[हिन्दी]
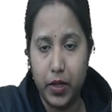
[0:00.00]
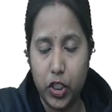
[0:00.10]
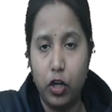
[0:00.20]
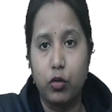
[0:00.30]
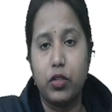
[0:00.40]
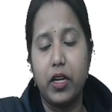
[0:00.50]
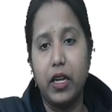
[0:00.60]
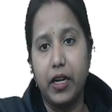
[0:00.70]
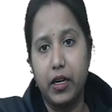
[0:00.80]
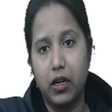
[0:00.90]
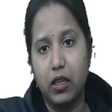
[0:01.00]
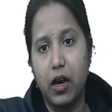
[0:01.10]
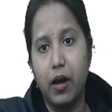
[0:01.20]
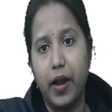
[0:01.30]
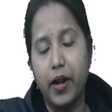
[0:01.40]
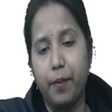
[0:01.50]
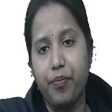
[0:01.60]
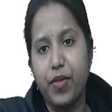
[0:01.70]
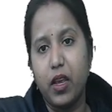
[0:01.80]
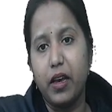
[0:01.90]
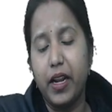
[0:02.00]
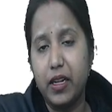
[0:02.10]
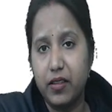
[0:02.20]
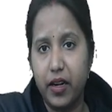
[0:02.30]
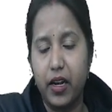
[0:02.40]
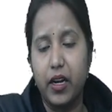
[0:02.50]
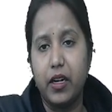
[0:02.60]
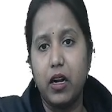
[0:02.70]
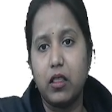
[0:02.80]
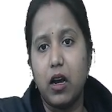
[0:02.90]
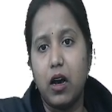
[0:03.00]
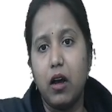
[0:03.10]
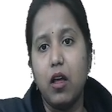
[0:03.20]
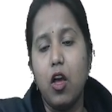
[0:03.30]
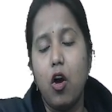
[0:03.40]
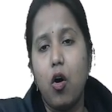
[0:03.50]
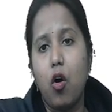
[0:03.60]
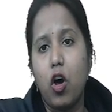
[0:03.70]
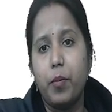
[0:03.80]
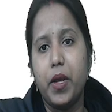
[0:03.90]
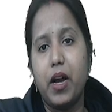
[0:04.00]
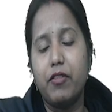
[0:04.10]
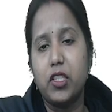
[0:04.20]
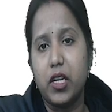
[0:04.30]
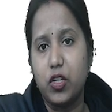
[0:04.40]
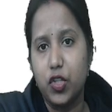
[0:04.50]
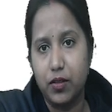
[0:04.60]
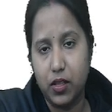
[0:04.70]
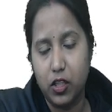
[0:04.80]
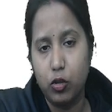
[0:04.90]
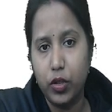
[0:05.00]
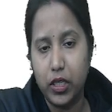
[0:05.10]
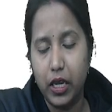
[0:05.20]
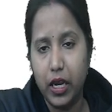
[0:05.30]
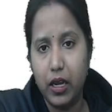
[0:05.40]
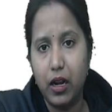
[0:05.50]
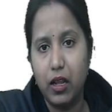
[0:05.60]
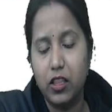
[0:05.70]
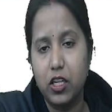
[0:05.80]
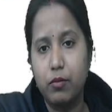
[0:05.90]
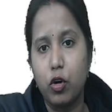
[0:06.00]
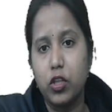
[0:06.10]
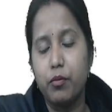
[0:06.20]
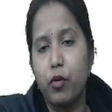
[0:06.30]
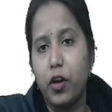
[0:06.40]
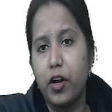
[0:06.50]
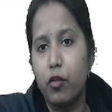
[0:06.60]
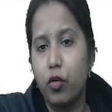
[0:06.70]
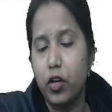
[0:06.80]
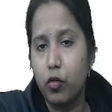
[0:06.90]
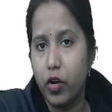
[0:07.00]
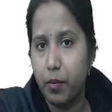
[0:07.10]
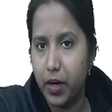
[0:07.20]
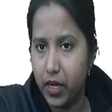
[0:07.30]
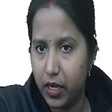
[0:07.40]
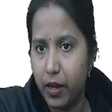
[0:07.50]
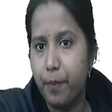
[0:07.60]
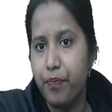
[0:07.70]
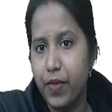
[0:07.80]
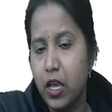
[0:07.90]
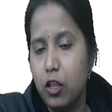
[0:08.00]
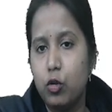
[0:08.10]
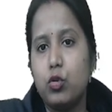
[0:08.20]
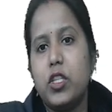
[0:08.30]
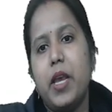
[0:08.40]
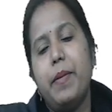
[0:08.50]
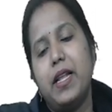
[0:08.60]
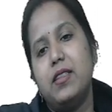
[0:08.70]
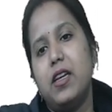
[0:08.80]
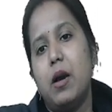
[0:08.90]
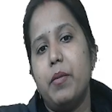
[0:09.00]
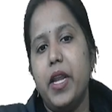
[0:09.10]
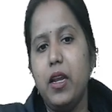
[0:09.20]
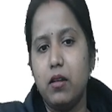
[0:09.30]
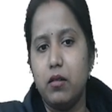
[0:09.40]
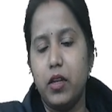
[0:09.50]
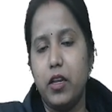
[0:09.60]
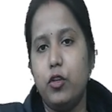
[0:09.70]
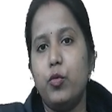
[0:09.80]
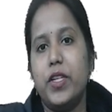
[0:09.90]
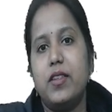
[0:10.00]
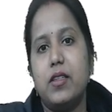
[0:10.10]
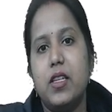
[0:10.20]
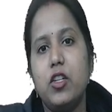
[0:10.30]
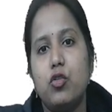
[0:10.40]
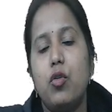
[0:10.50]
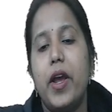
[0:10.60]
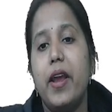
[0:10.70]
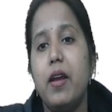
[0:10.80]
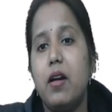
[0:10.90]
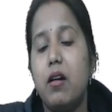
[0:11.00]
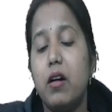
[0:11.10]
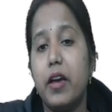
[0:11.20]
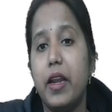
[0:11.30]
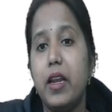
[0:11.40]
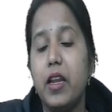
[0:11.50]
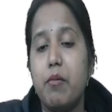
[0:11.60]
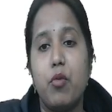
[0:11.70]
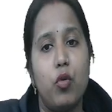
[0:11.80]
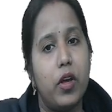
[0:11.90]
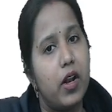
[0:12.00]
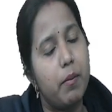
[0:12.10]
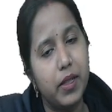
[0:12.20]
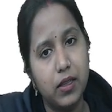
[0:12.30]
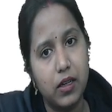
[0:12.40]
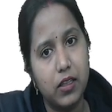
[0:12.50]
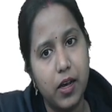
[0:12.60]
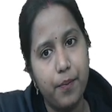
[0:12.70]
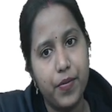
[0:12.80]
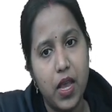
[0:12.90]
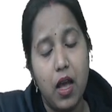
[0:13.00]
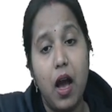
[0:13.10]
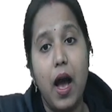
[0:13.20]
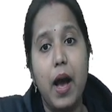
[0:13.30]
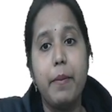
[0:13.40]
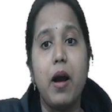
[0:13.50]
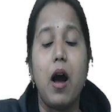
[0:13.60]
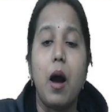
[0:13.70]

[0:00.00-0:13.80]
मछलियों से रिलेटेड था है ना ग्रेन से रिलेटेड था और भी काफी सारी चीजें थी तो ये क्रांतियां बहुत इंपॉर्टेंट रोल इन्होंने प्ले किया उसके बाद से हमने यूएसए से जो है ग्रेन इंपोर्ट करना बंद कर दिया अब